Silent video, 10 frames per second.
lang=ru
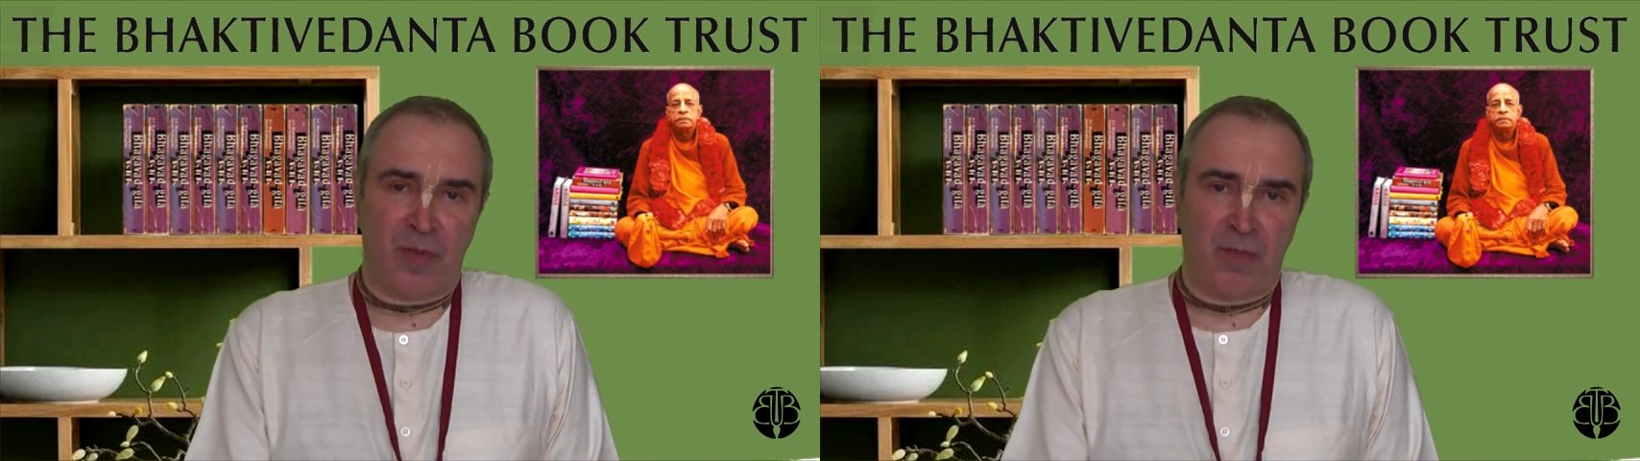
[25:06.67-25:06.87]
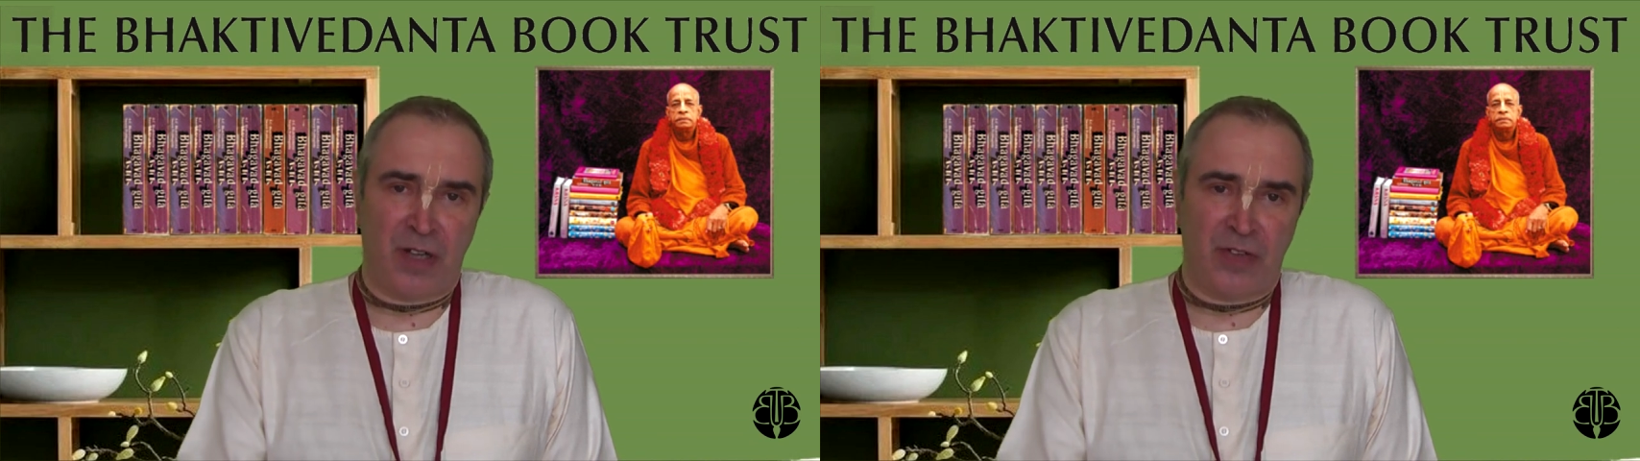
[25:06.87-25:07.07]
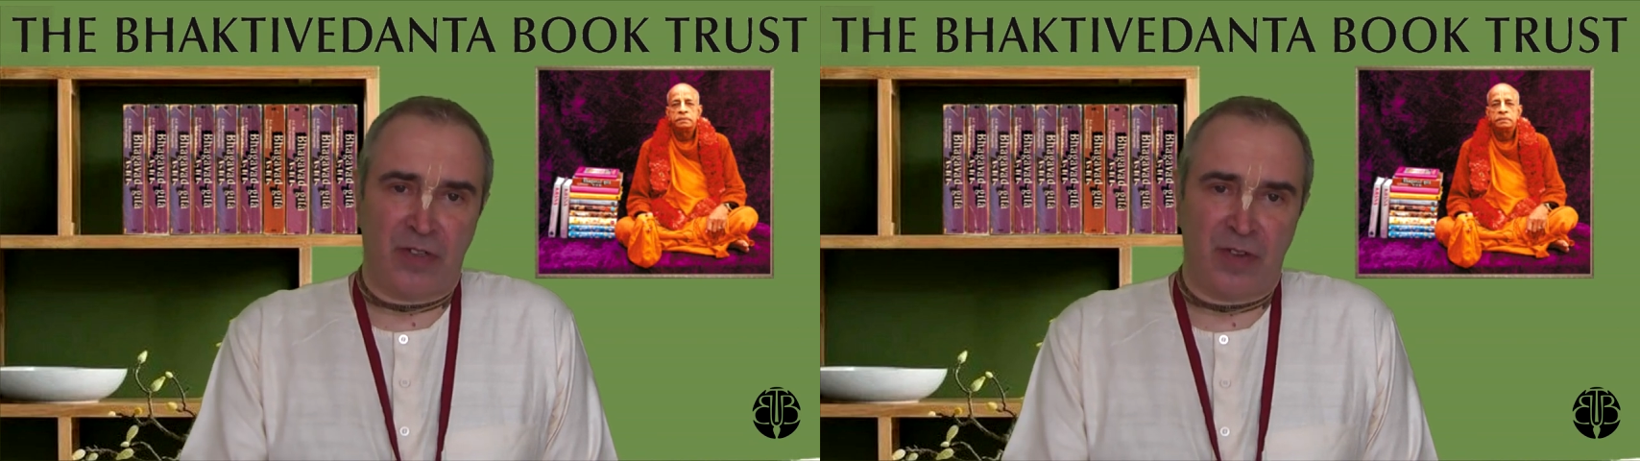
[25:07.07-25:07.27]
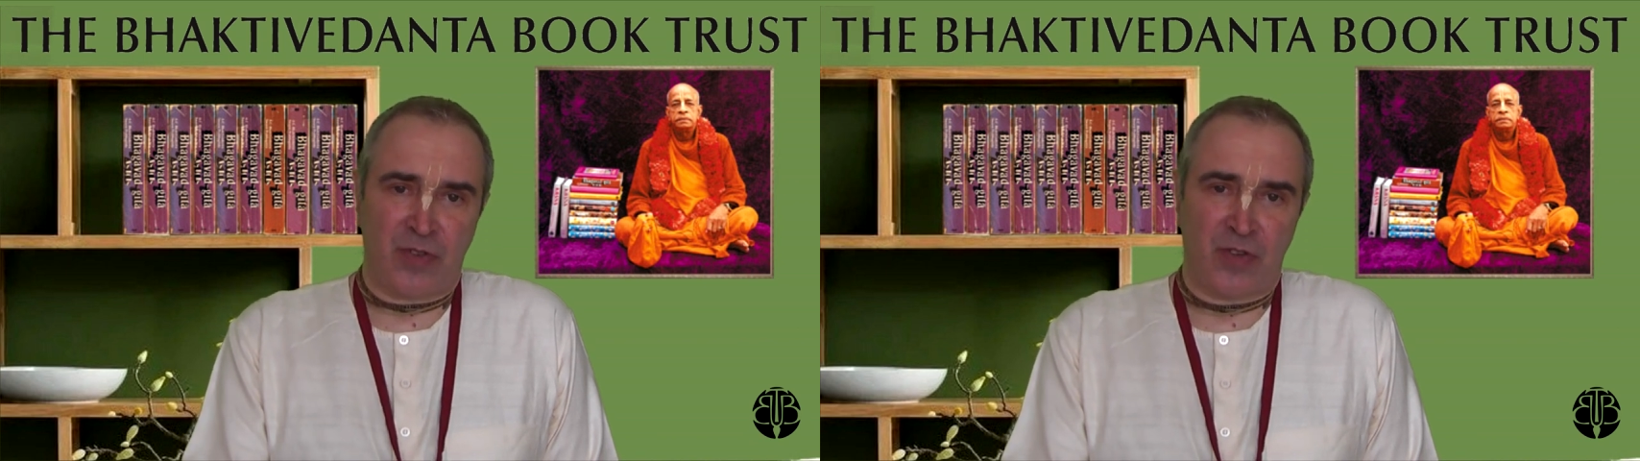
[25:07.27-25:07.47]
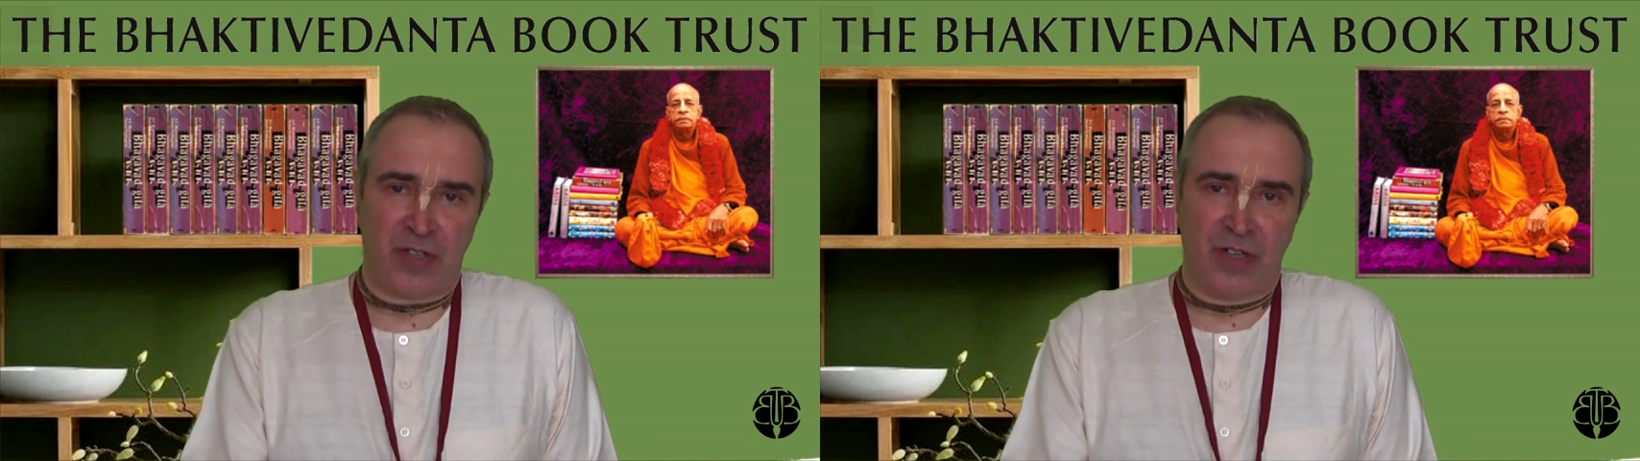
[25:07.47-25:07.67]
обманывать и
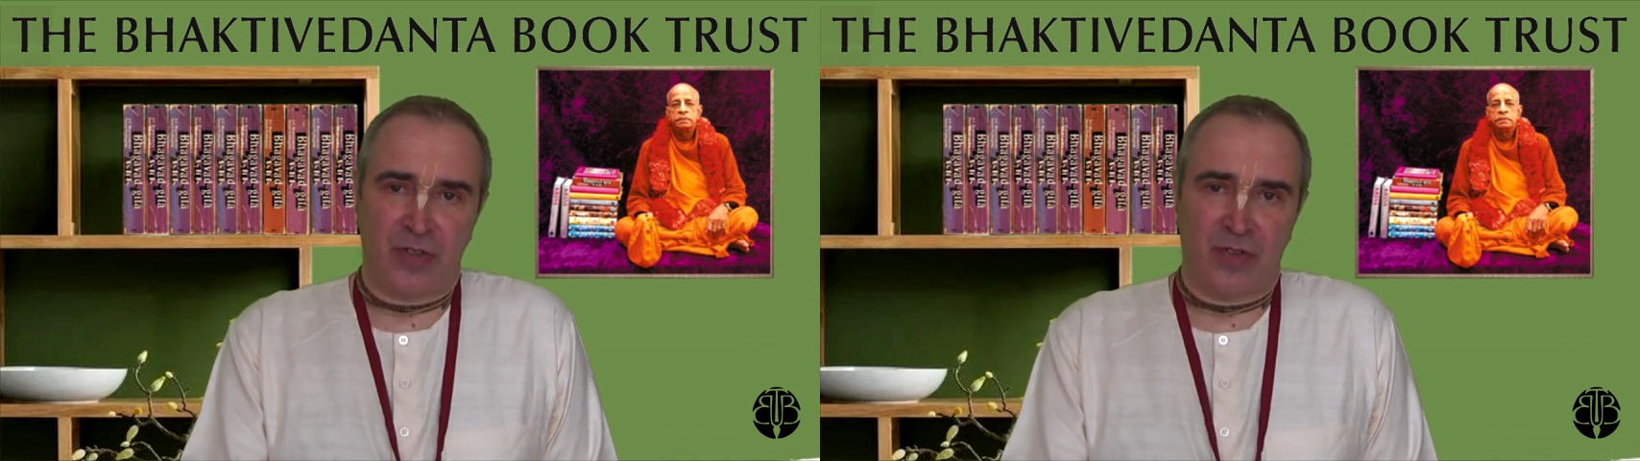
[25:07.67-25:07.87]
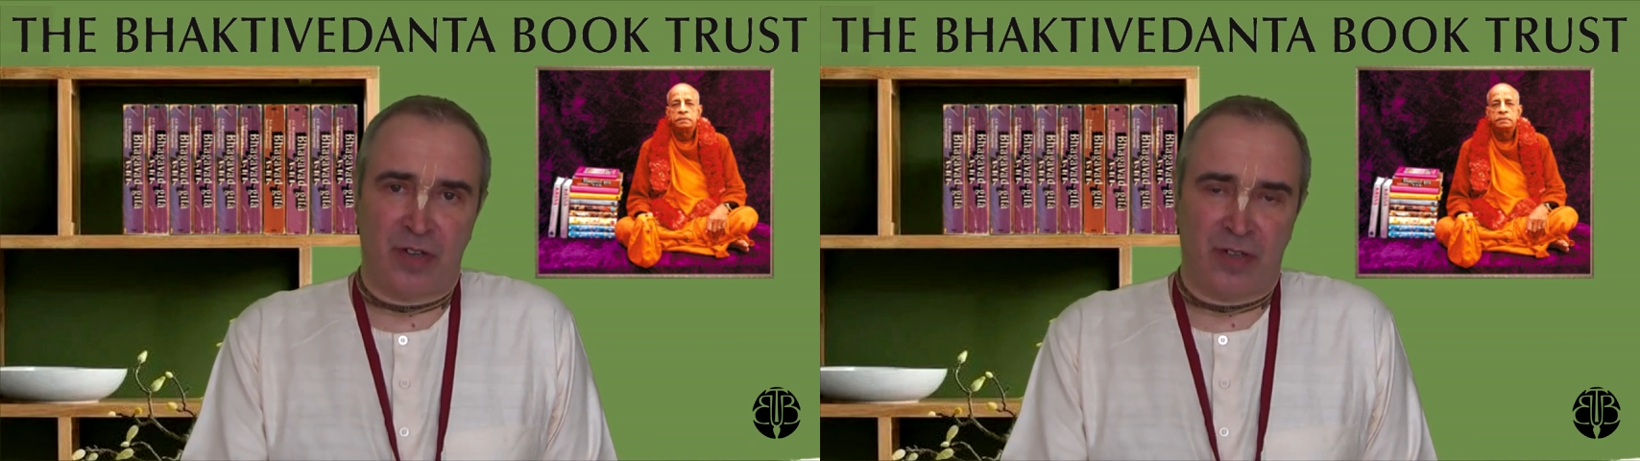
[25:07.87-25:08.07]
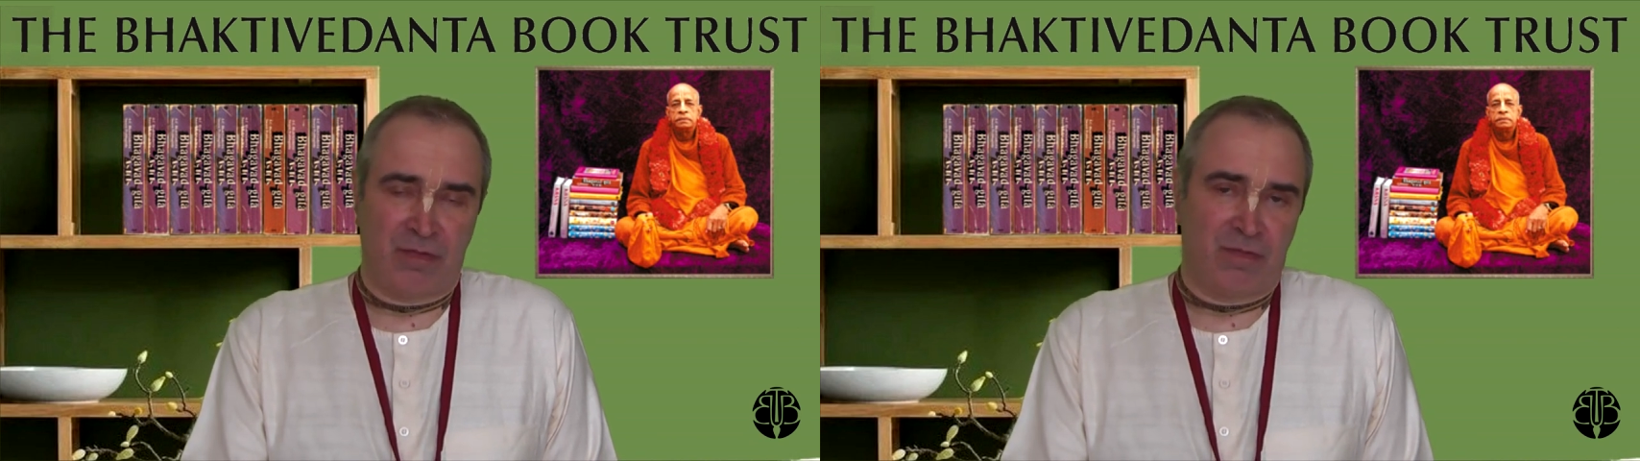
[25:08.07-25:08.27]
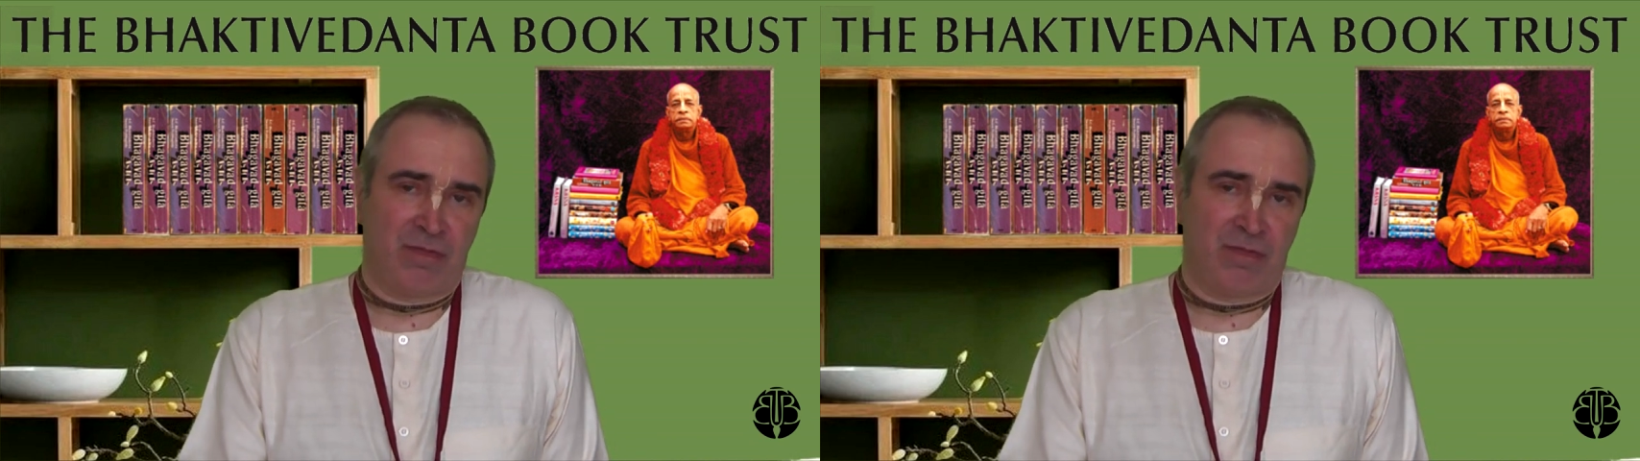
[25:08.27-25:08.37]
все остальное,